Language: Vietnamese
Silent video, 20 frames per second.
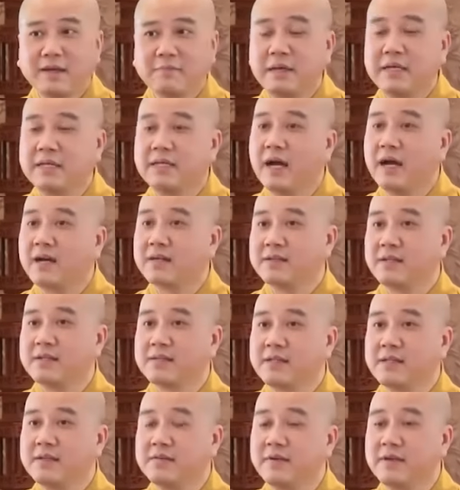bây giờ
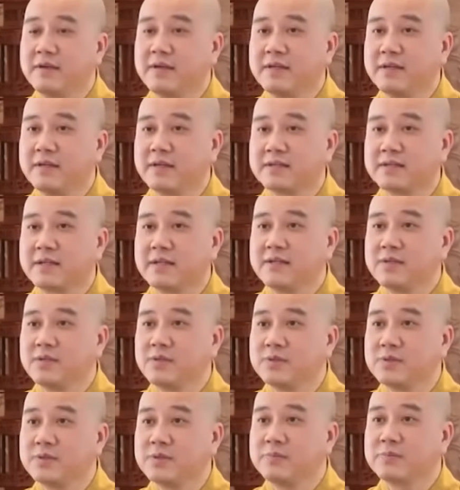trên TV trên
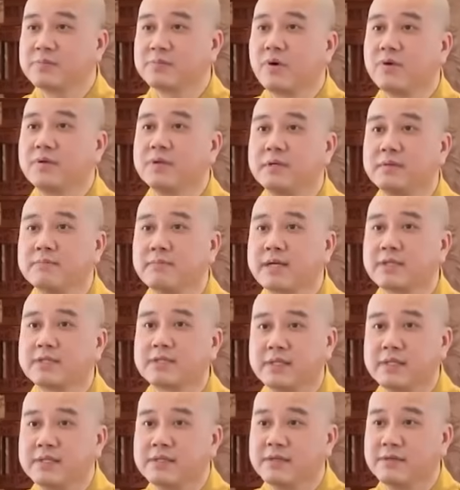YouTube có những bác
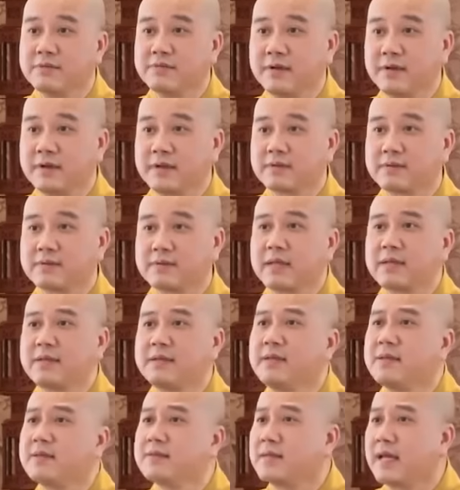sĩ người Việt ta
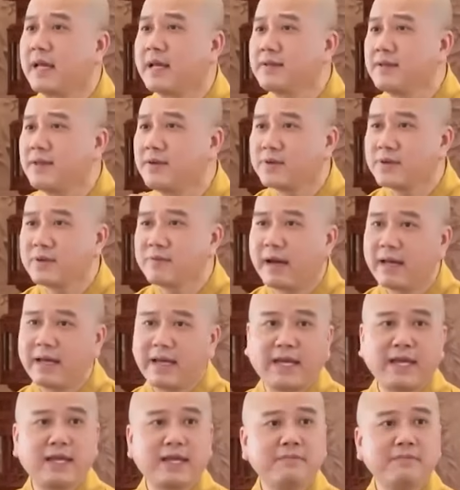chia sẻ nhiều cái bài
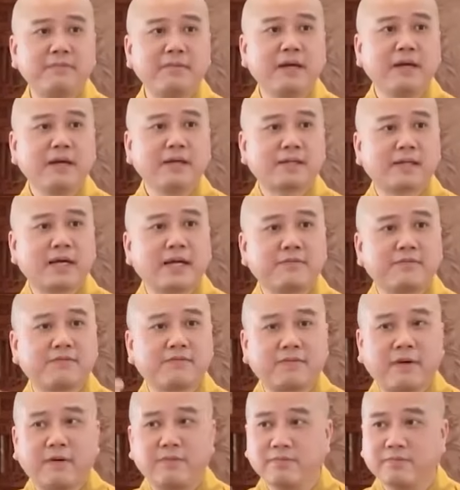hay lắm
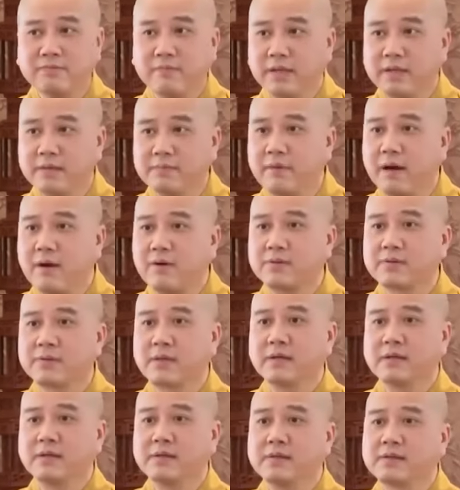cách phòng bệnh bao
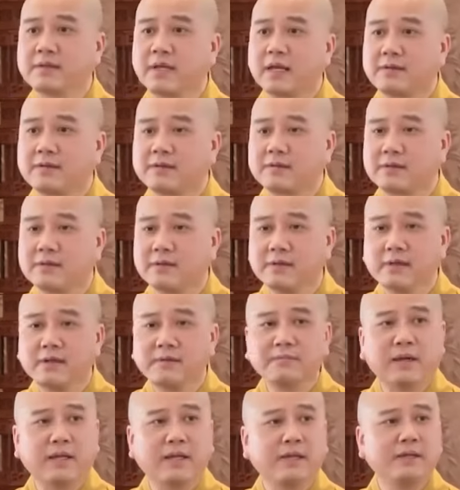tử cách chữa
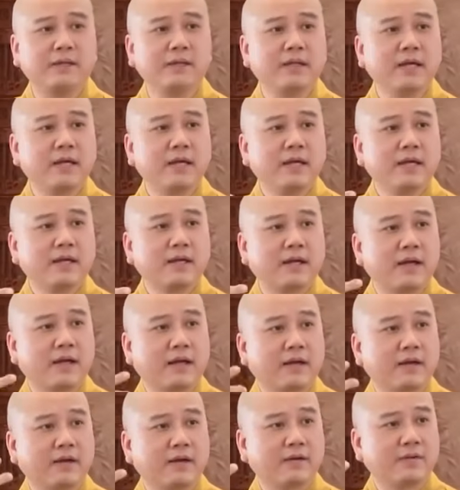bệnh
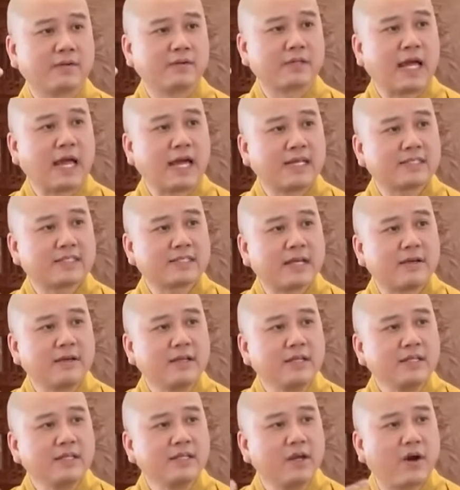à, tại sao
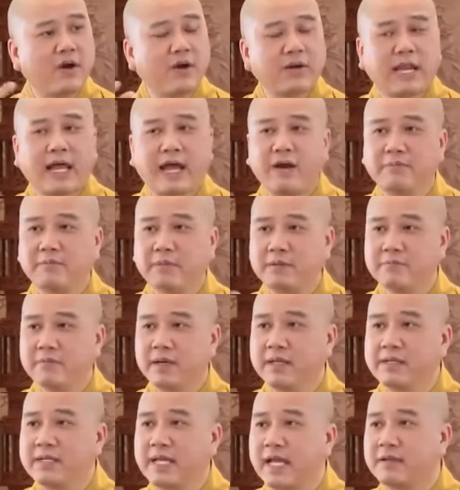lý do nào mình
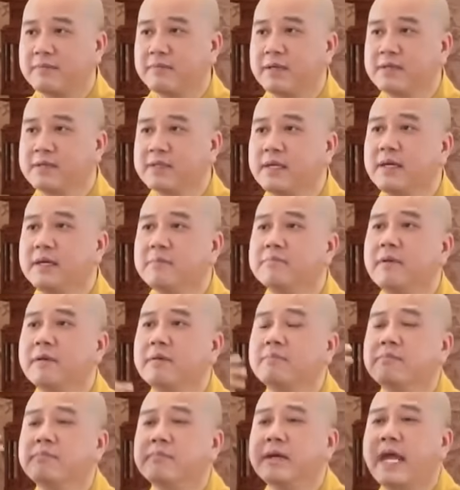bệnh này bệnh kia
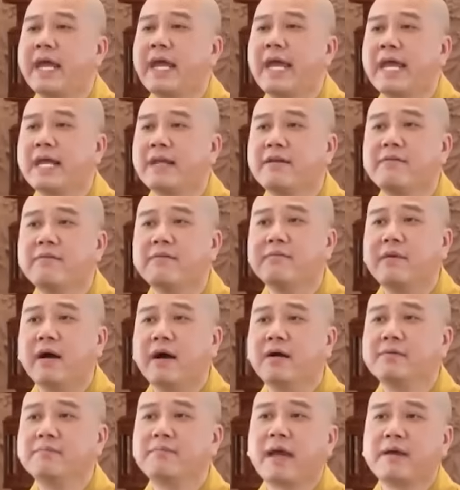mình nghe để mình
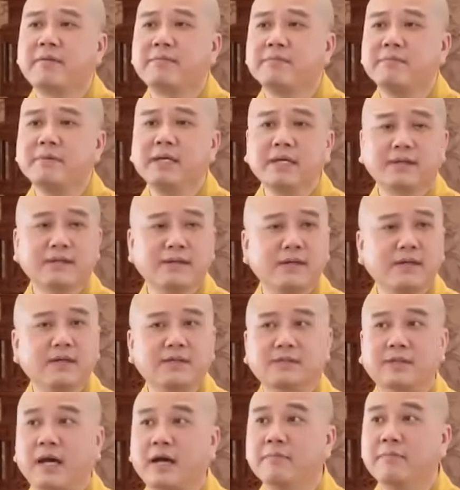mở mang mình biết
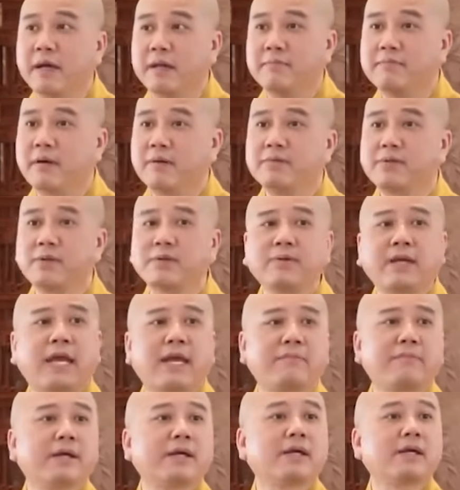sợ bệnh mà không chịu
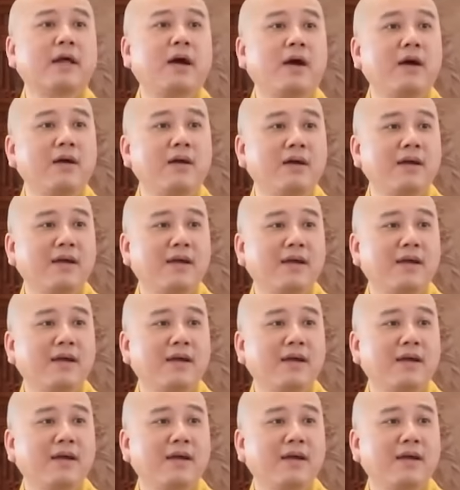nghe mấy cái đó